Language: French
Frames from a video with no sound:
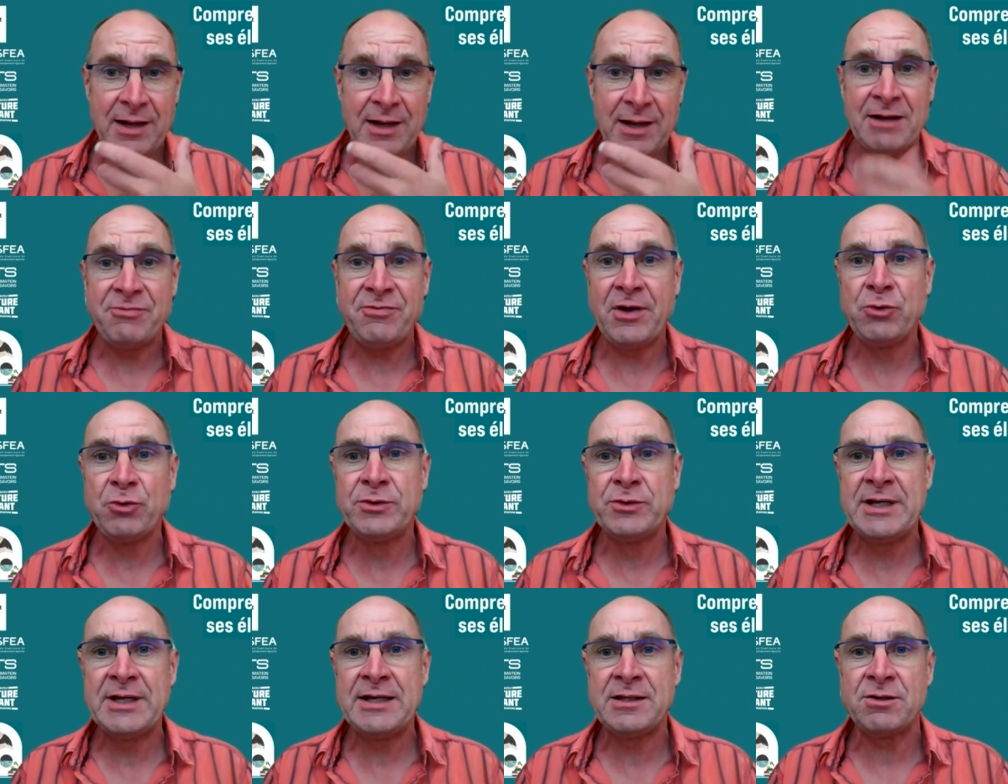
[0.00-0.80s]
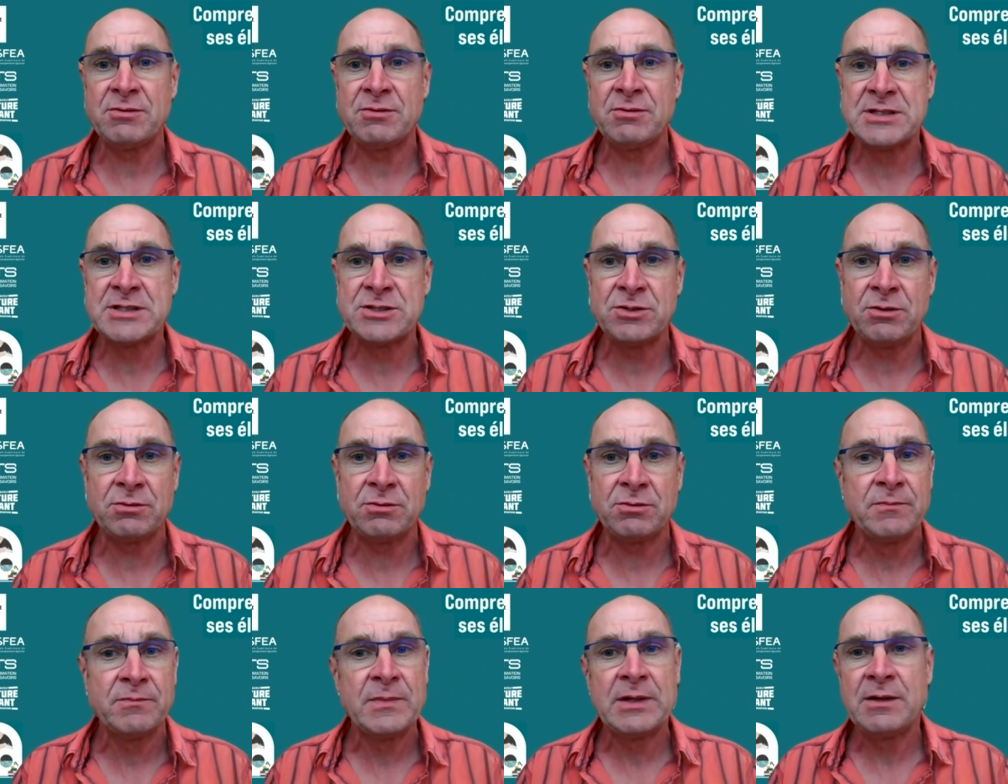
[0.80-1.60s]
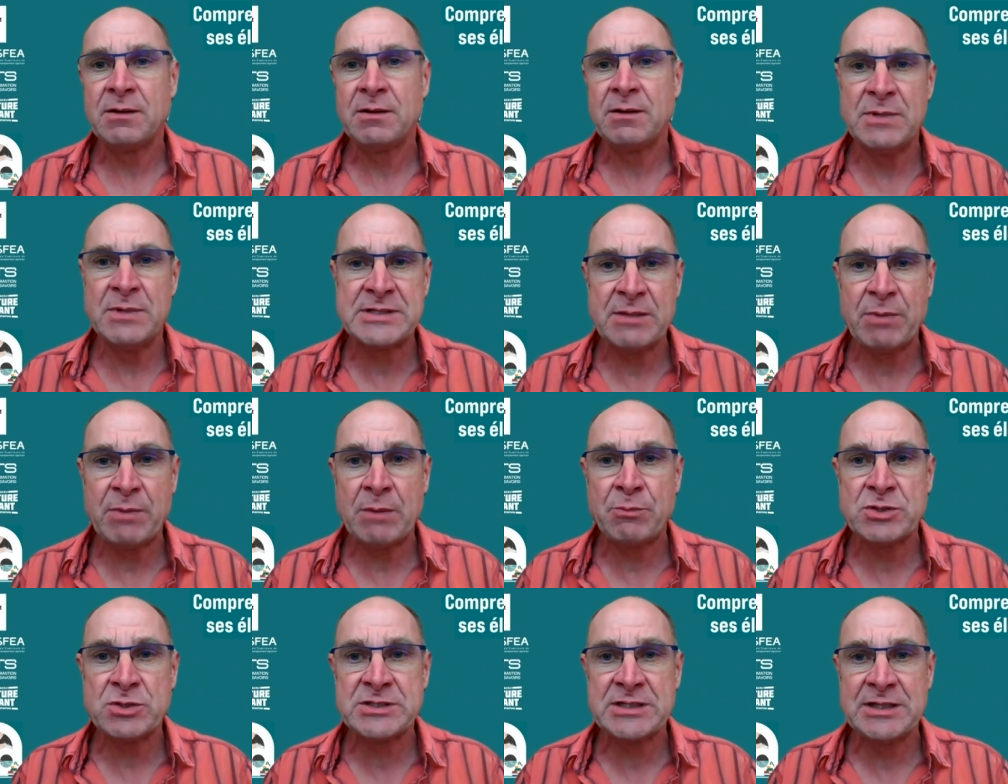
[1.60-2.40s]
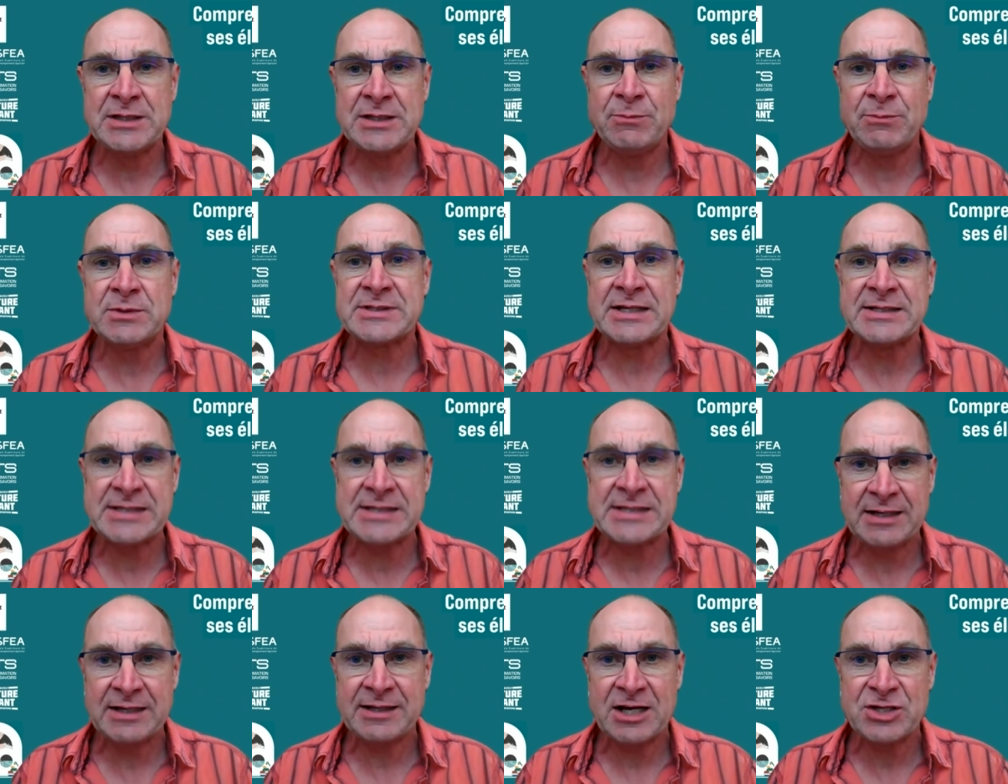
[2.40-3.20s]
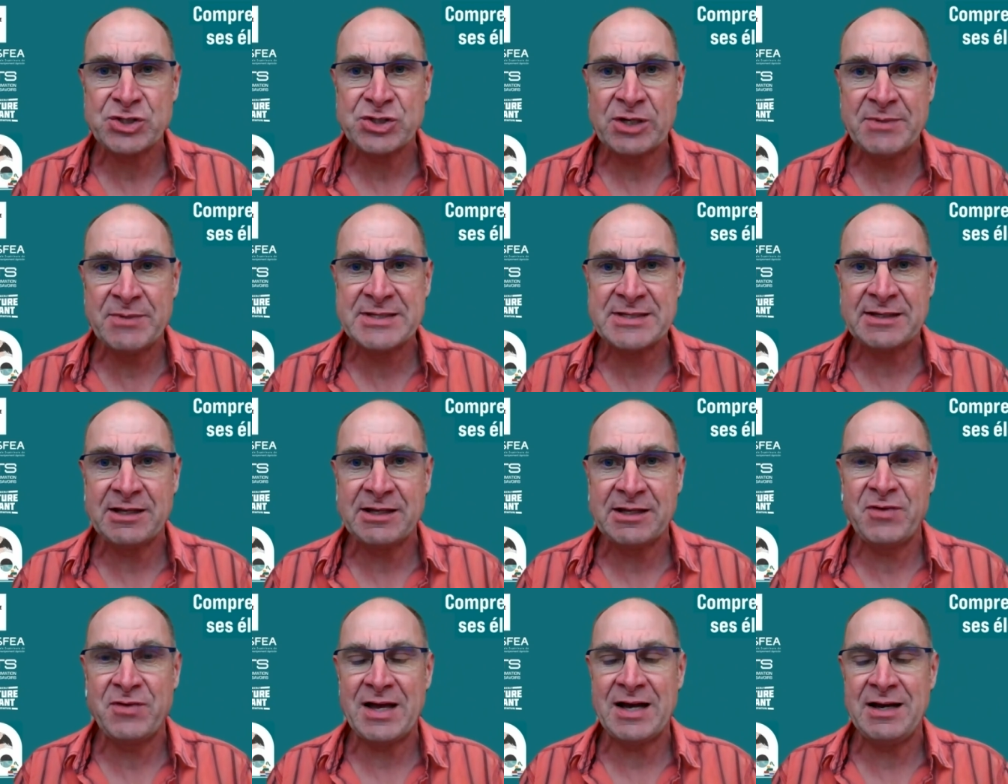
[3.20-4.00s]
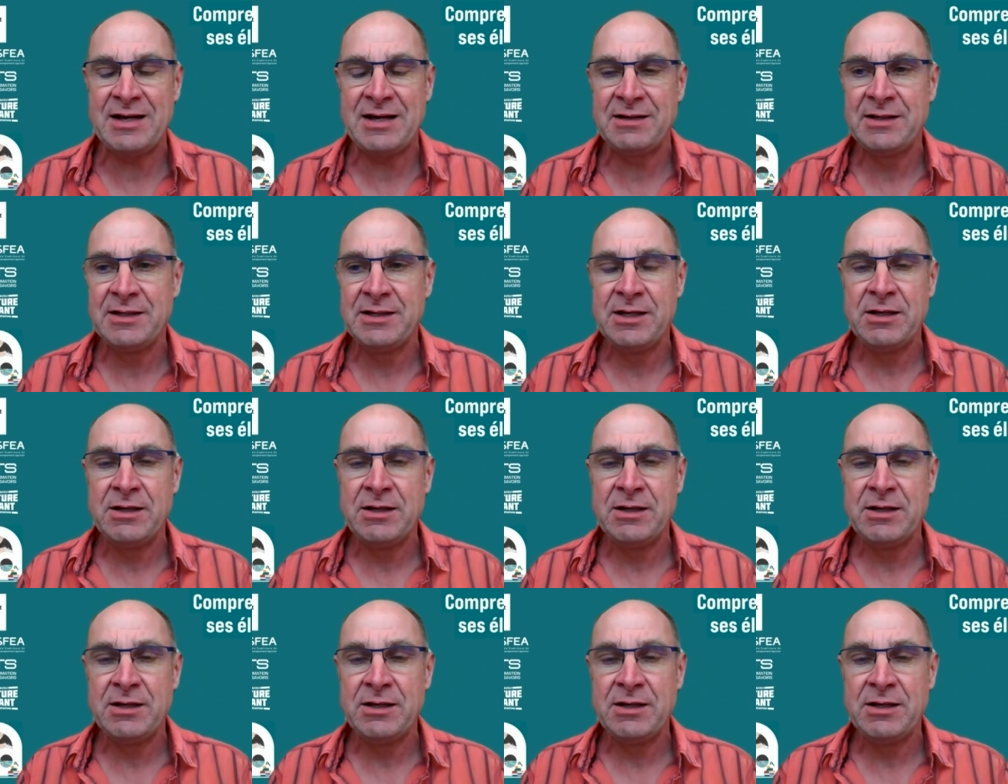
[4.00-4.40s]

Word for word: à faire une tête en disant mais c'est pas possible, ça ne s'arrêtera jamais cette affaire-là,